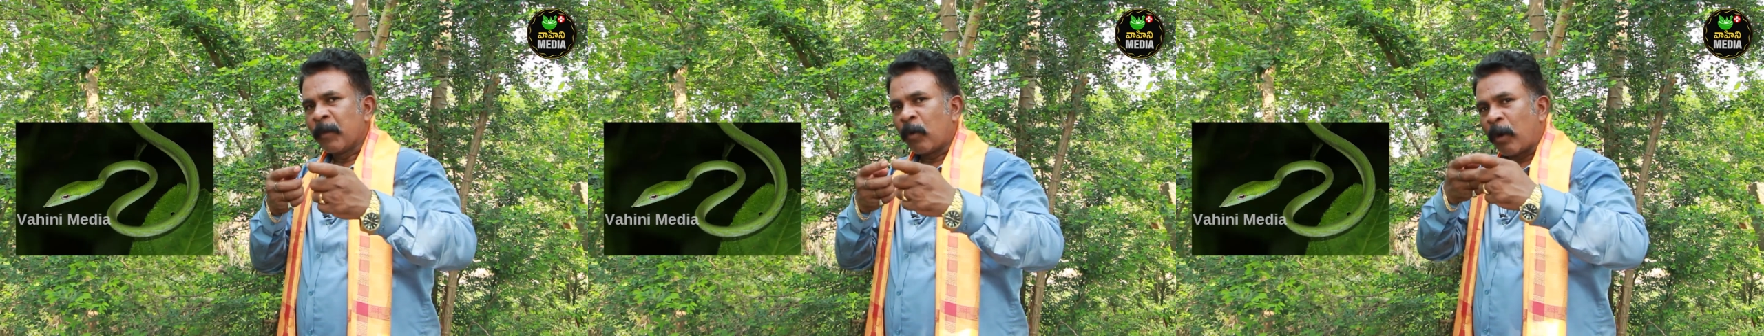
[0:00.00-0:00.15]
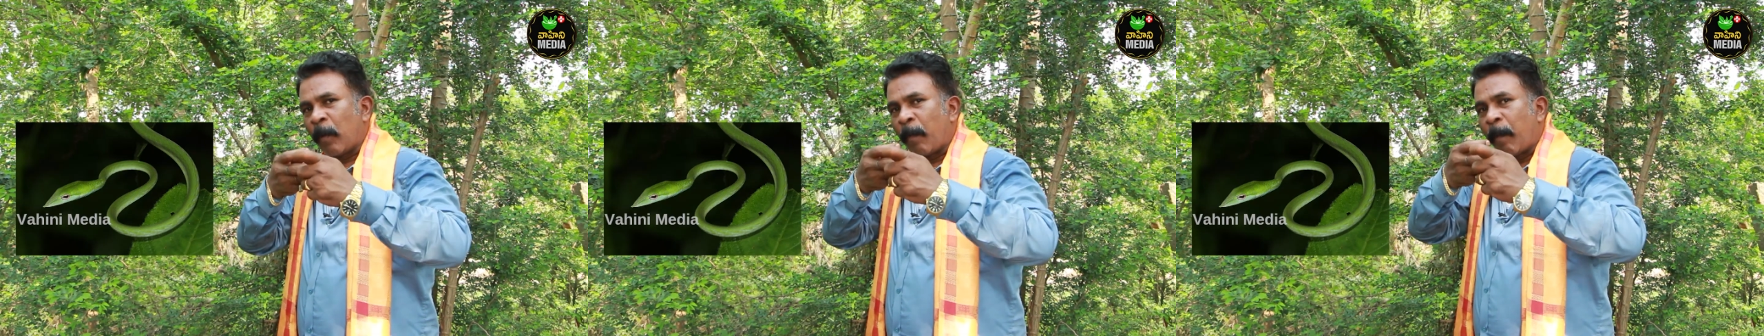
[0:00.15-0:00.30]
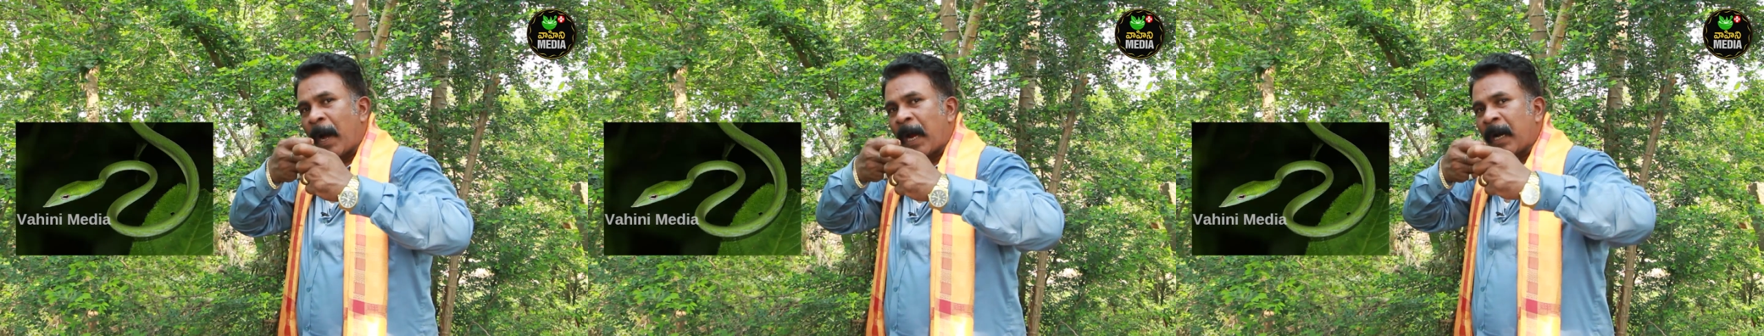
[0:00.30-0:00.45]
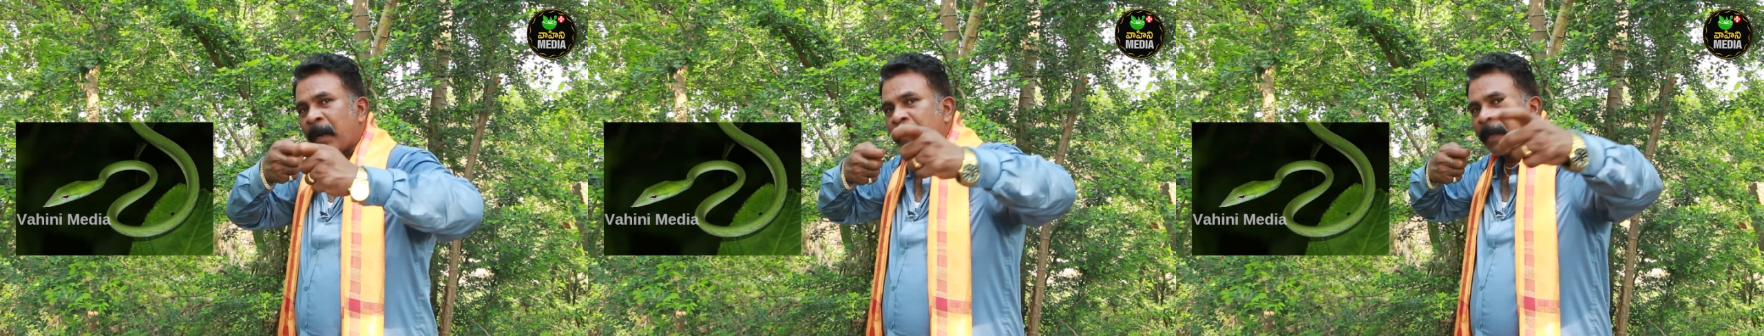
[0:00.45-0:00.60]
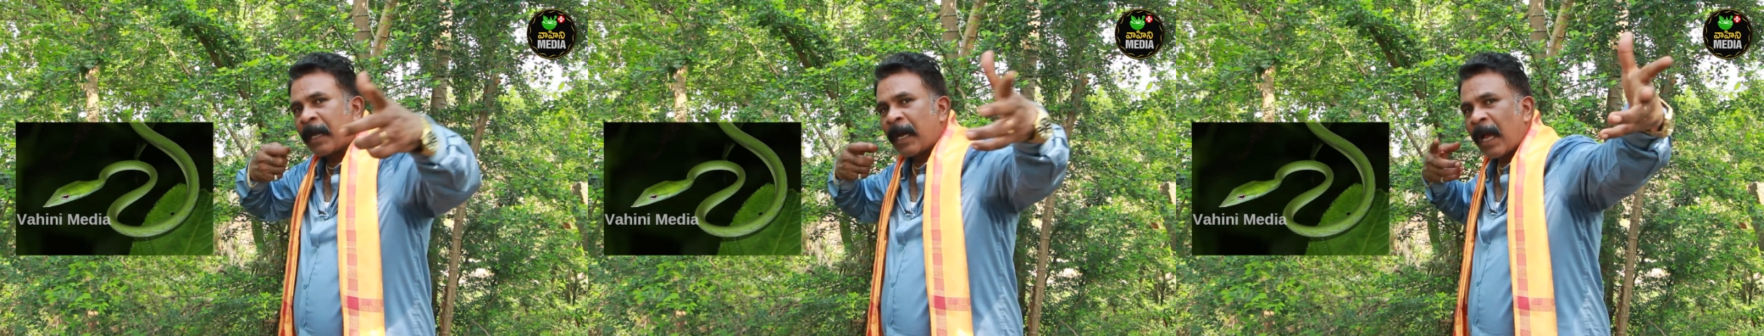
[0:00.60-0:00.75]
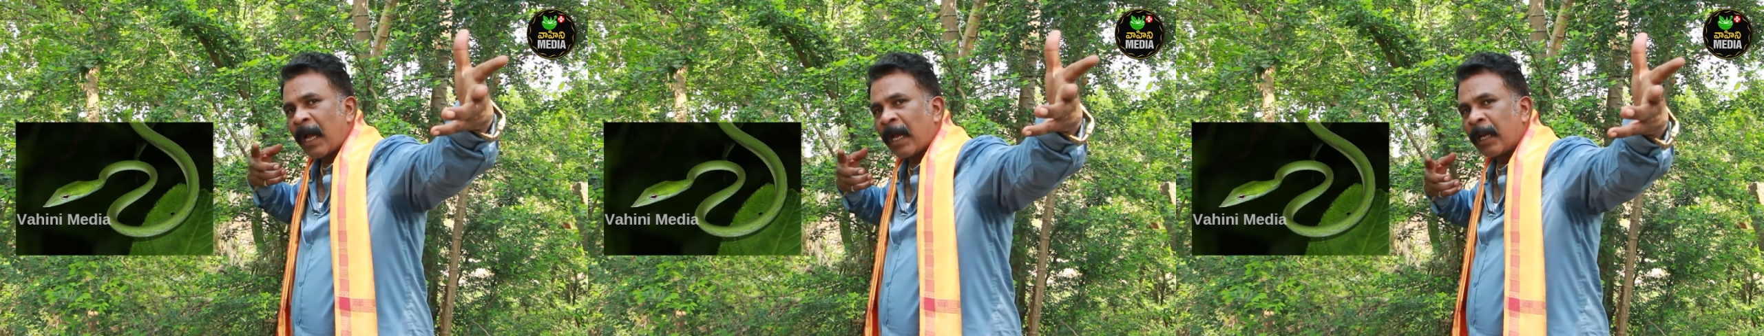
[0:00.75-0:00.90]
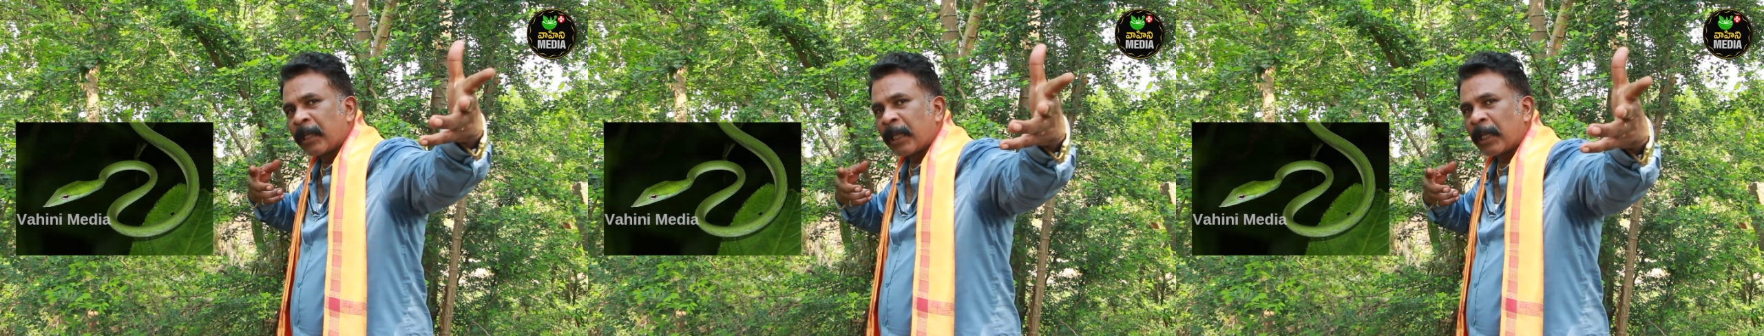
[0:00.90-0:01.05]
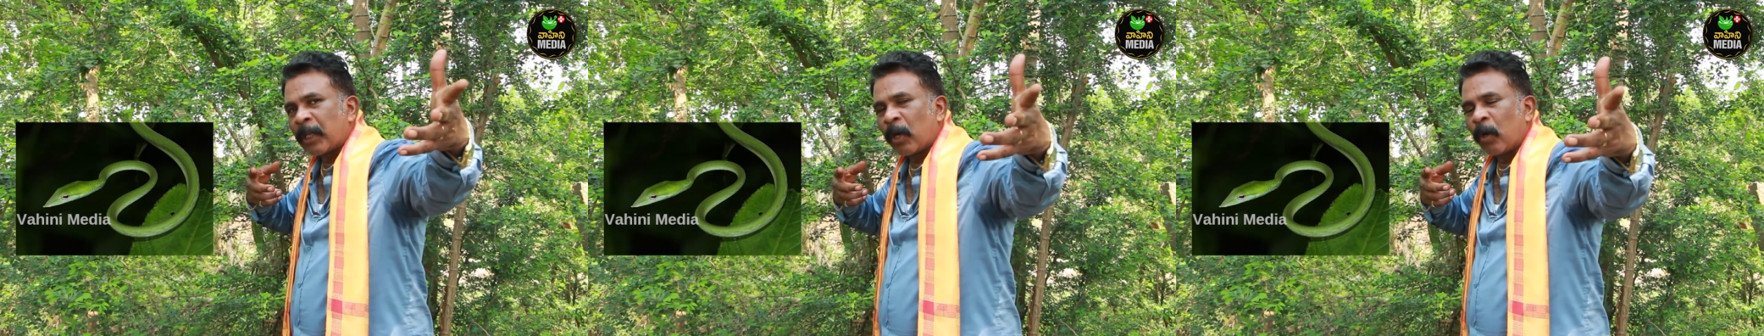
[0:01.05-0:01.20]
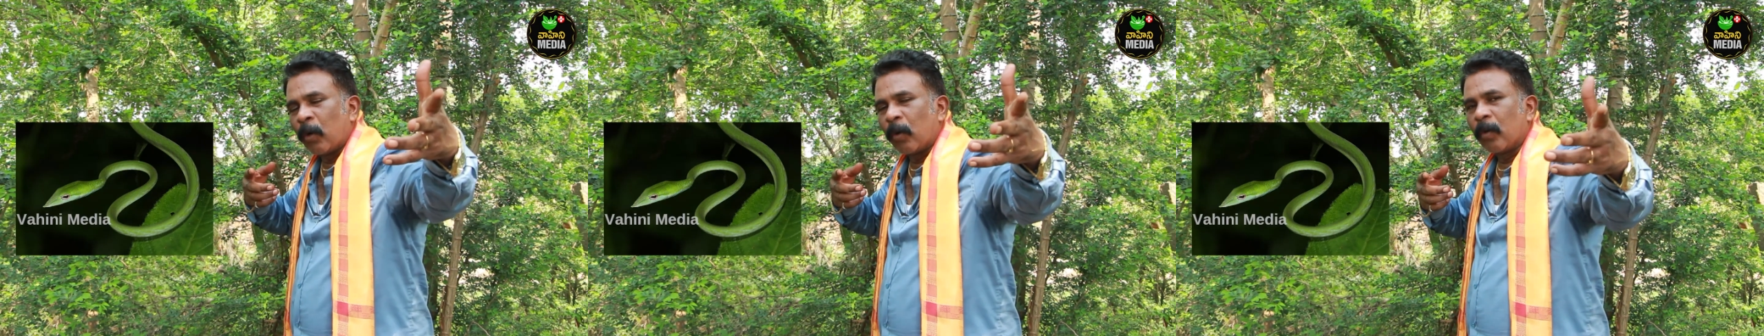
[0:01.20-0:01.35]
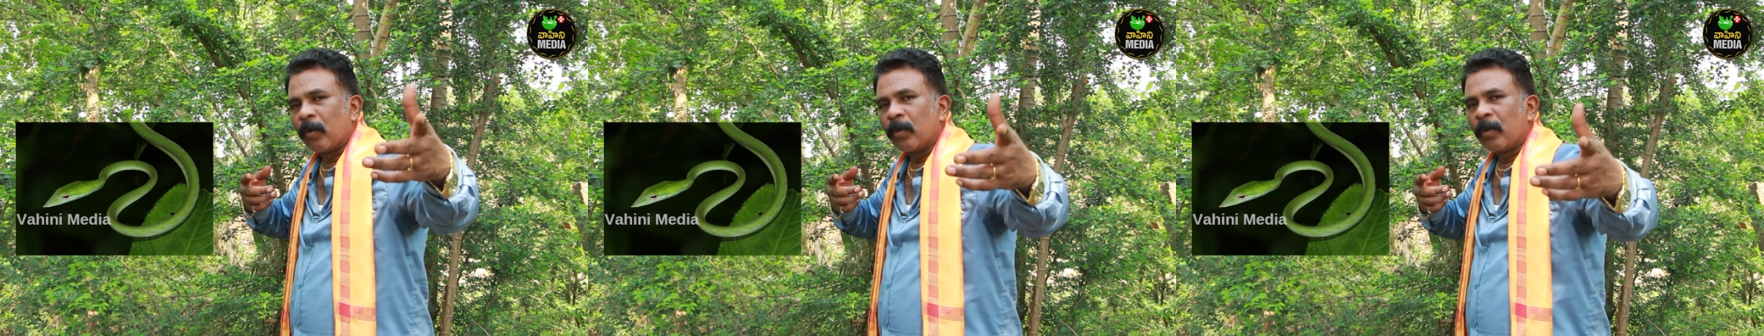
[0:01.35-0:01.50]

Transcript: ఒక బాణం ఎలా వెళ్తుందో